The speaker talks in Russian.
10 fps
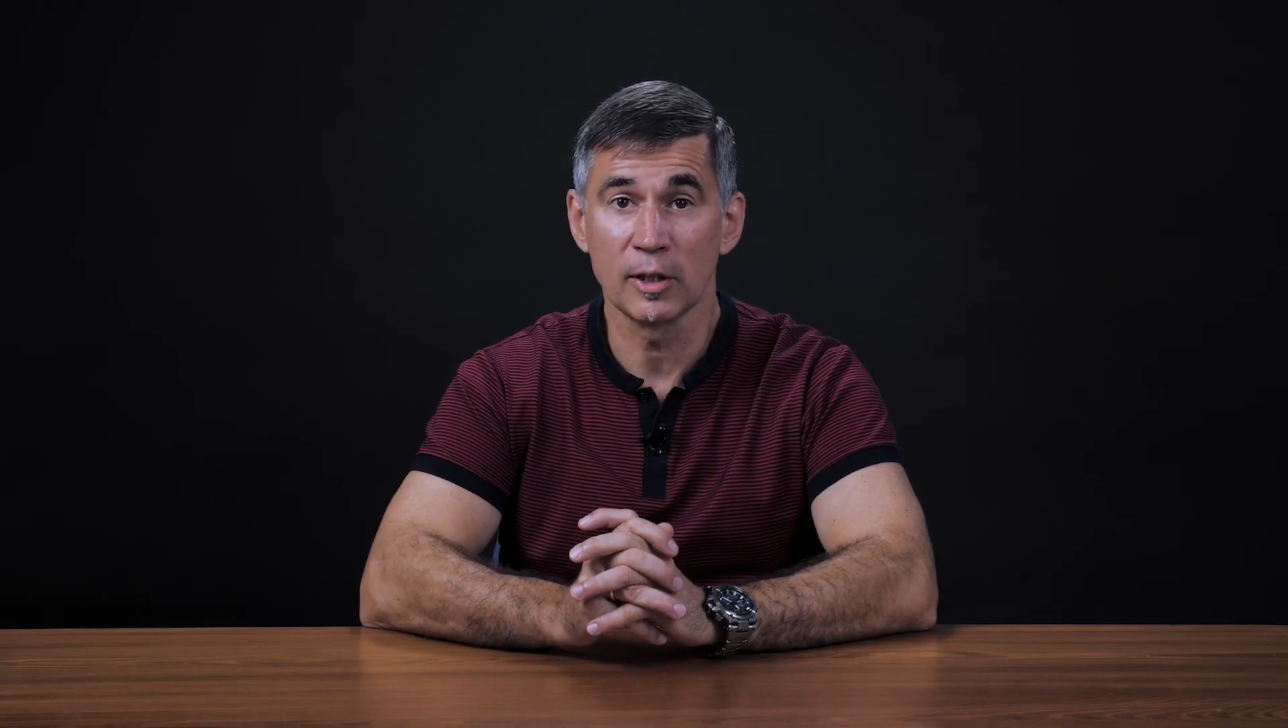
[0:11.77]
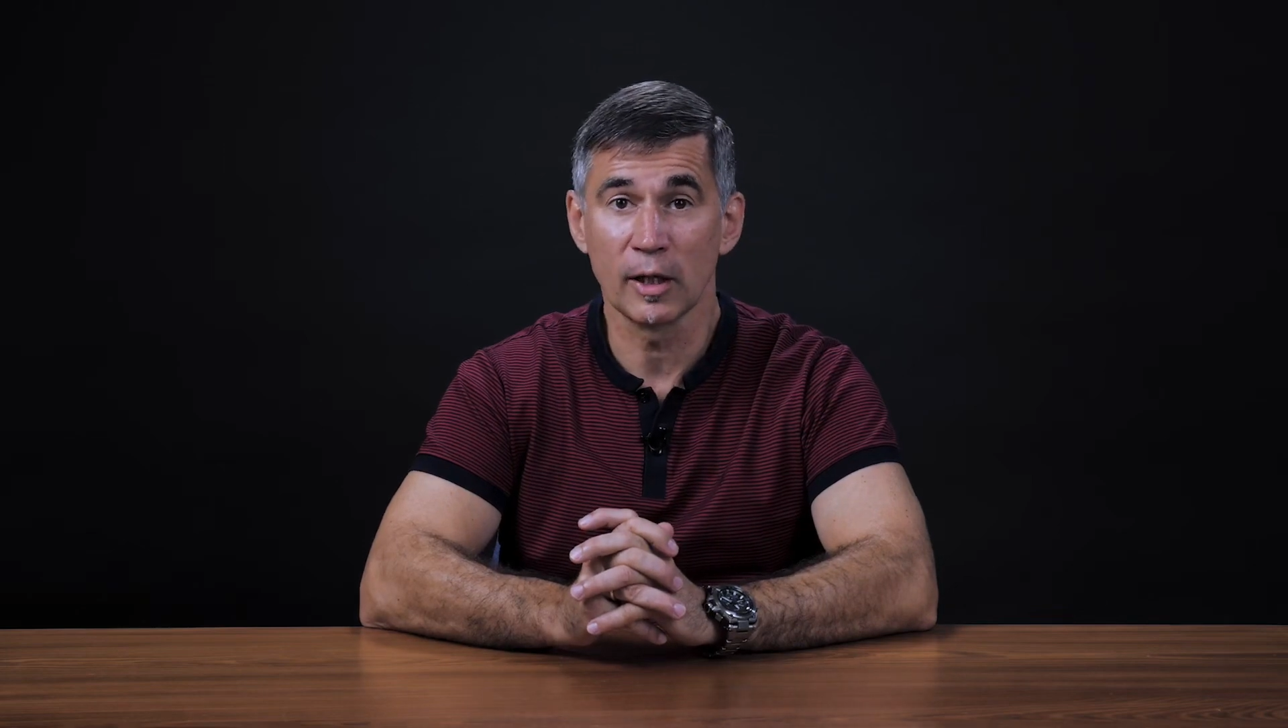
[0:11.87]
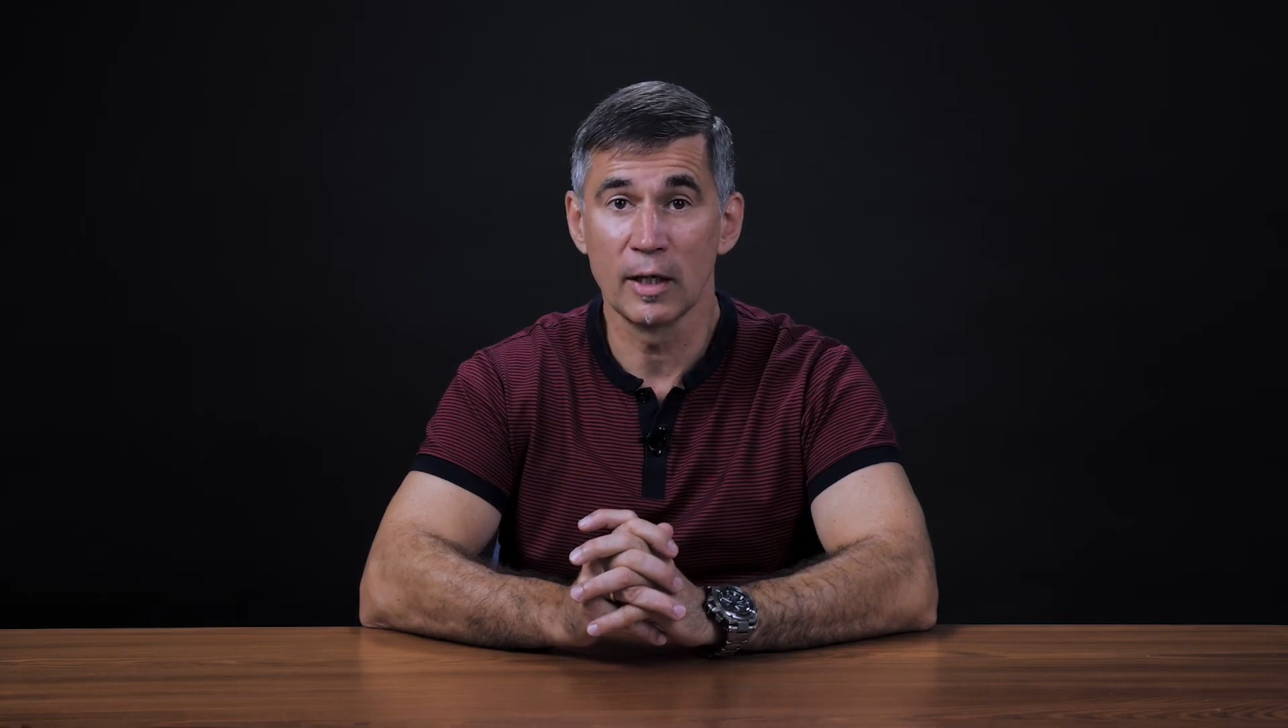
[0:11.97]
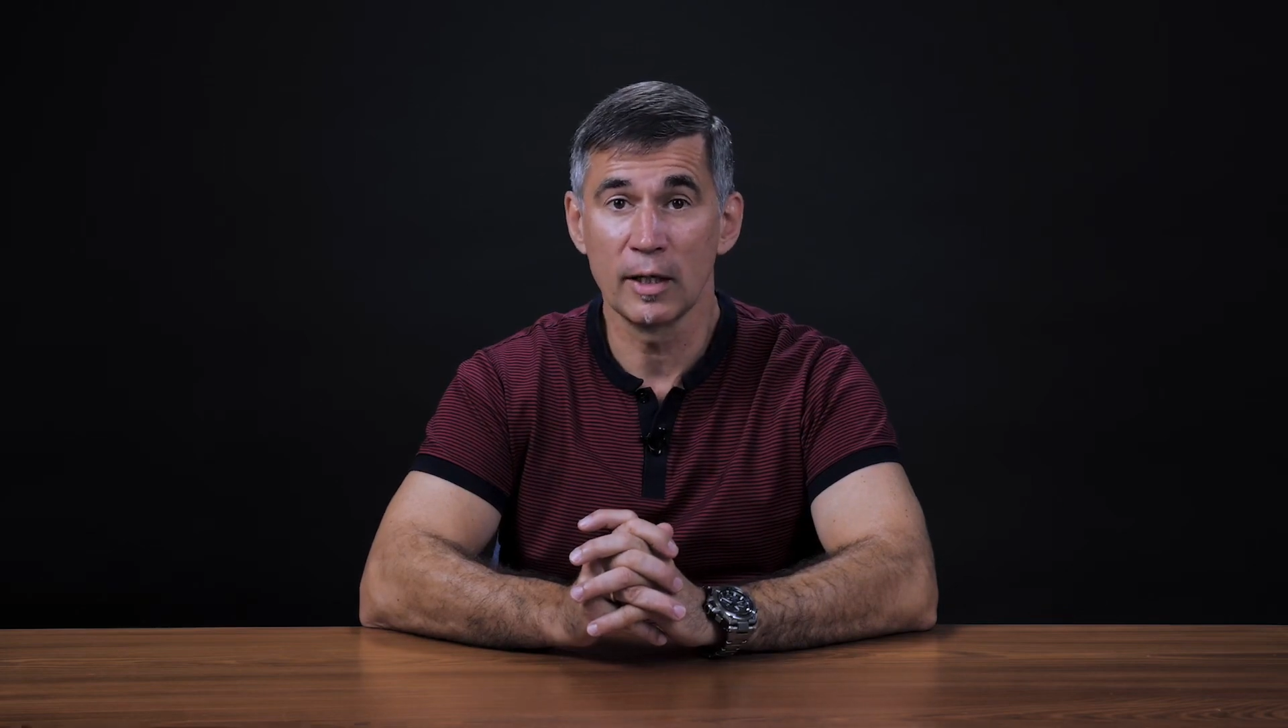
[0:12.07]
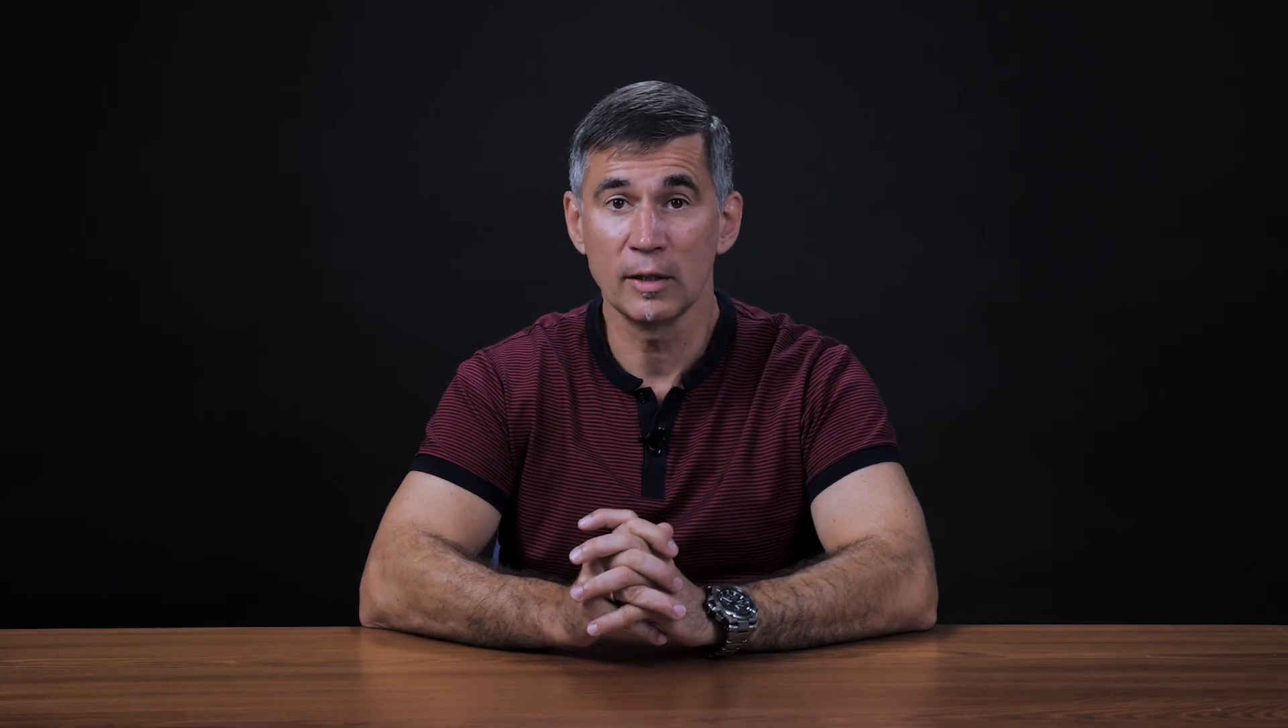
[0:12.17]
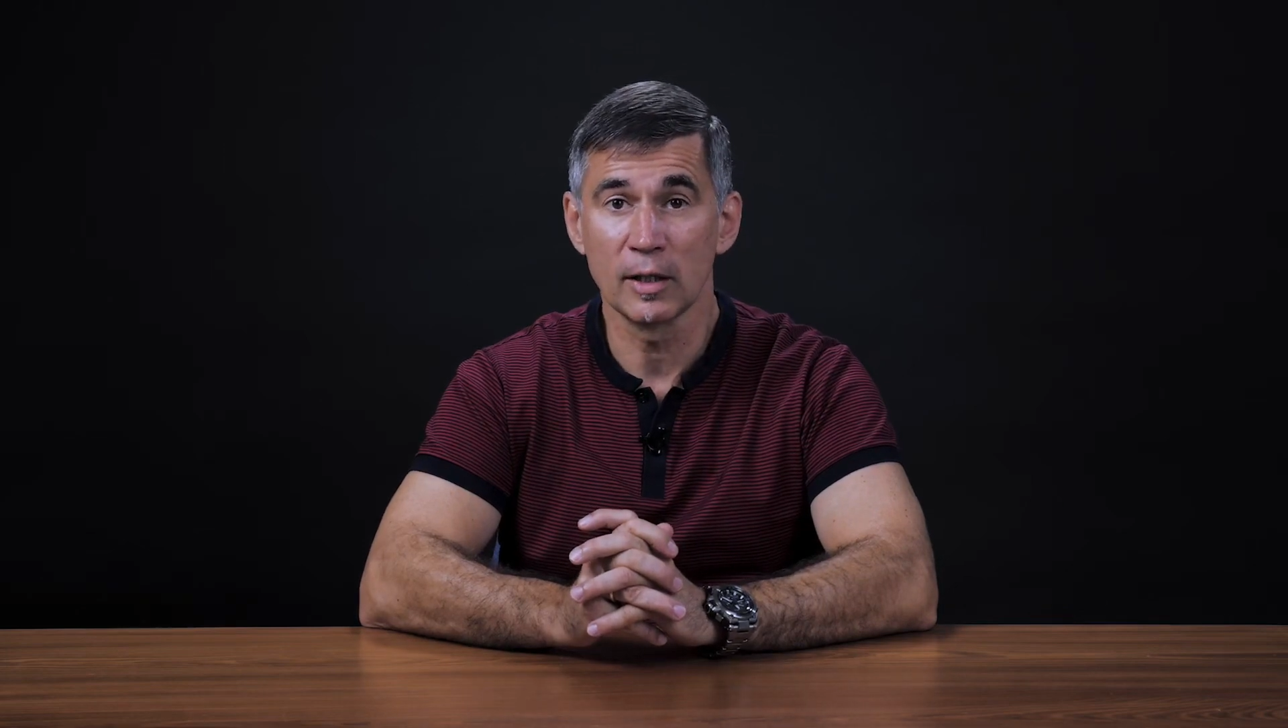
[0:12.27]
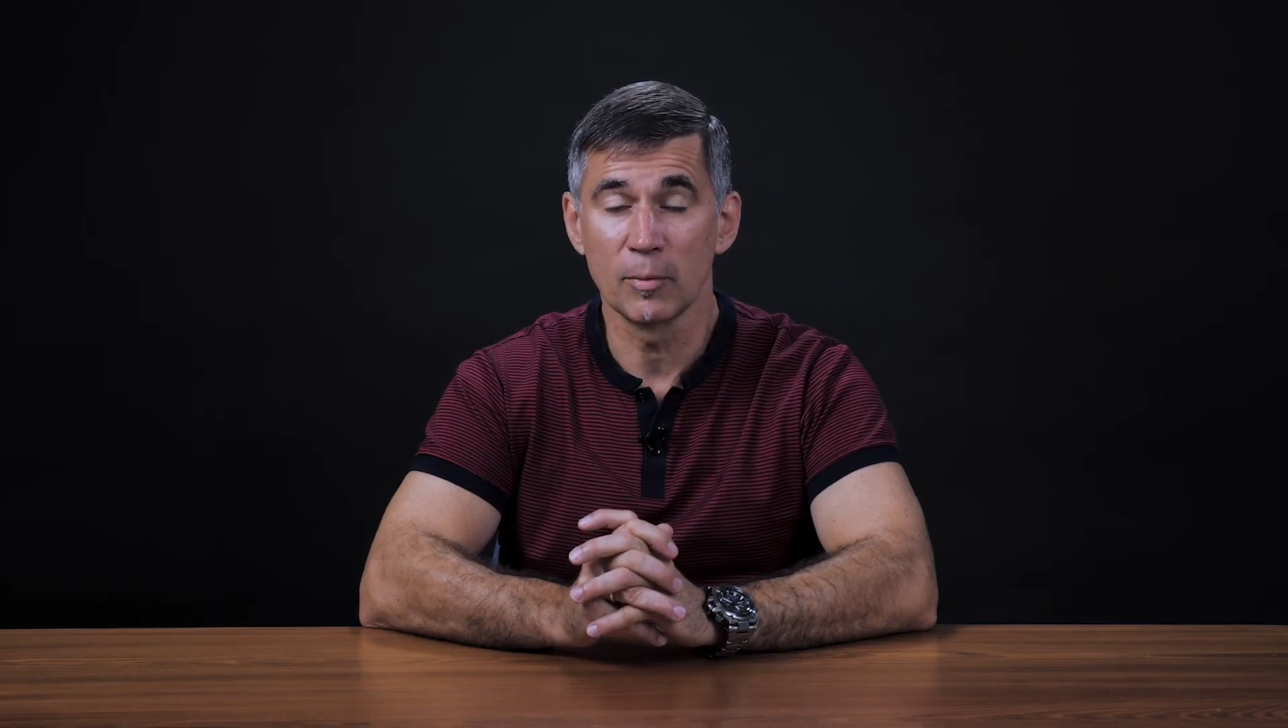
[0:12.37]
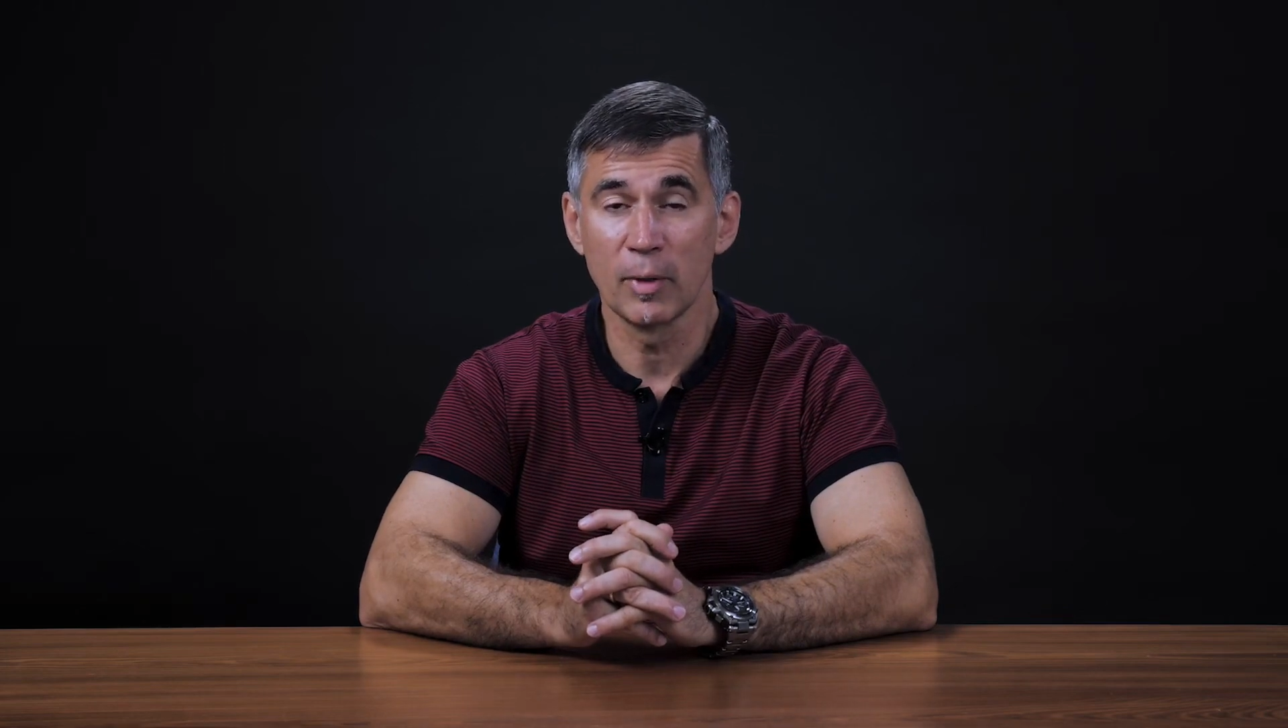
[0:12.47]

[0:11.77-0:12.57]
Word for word: королей так